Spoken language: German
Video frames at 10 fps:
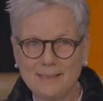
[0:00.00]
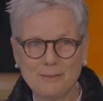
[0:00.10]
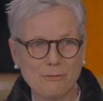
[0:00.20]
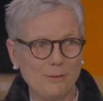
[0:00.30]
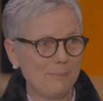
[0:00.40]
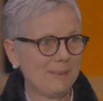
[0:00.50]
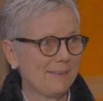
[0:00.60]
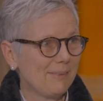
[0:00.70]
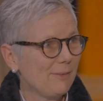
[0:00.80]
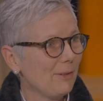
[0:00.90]
Ich freue mich,
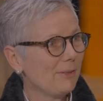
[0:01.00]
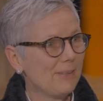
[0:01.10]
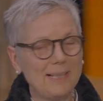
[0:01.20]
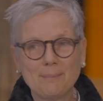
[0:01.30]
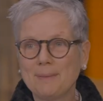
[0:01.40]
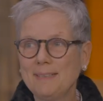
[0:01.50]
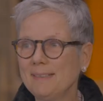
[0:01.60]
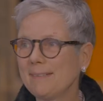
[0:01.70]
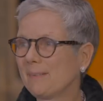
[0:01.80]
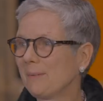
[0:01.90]
dass wir heute Abend
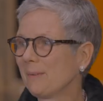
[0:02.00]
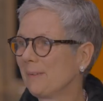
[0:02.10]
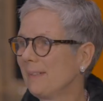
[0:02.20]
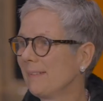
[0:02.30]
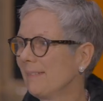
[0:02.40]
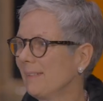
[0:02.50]
hier sind und dass